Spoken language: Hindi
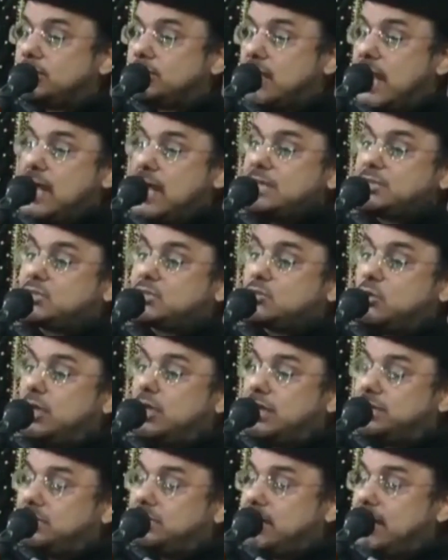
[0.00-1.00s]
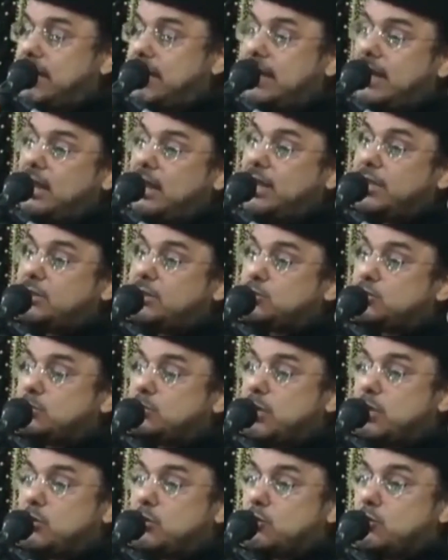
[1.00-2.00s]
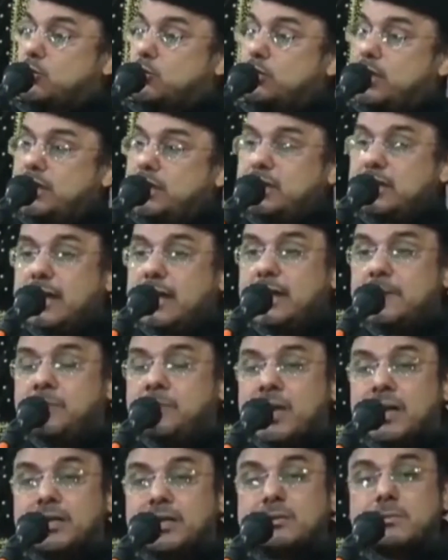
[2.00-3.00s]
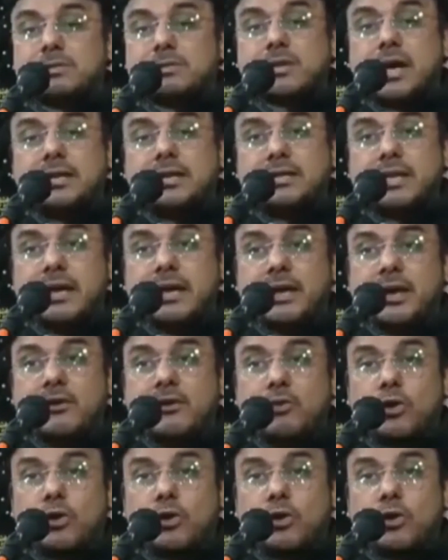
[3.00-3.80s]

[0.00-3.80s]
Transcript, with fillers: सांस तो लेती है लेकिन उसमें रूह नहीं है ये बताइए